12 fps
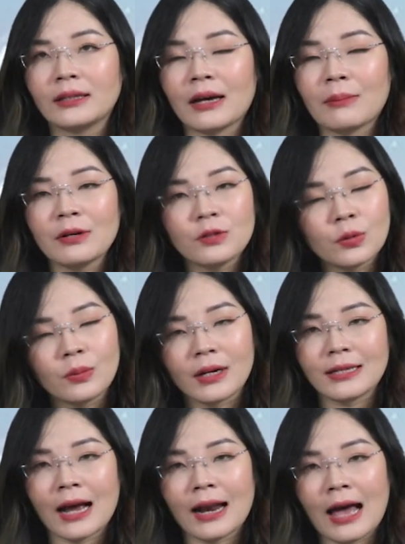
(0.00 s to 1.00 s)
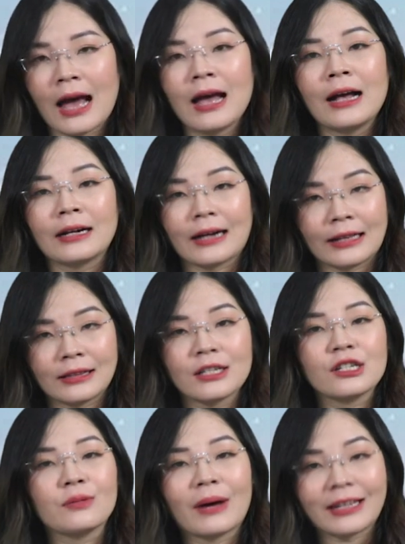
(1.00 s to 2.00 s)
ta mới dùng một cái dạng là
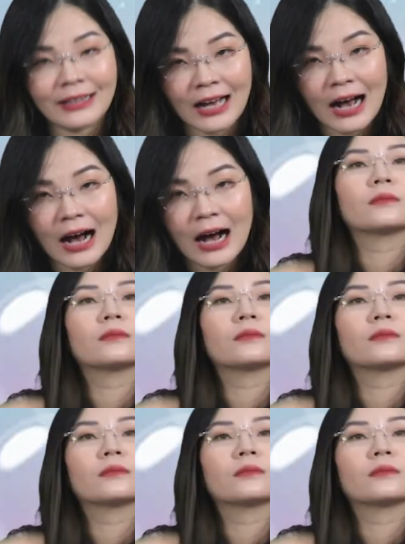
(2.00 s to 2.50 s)
kateshimatta.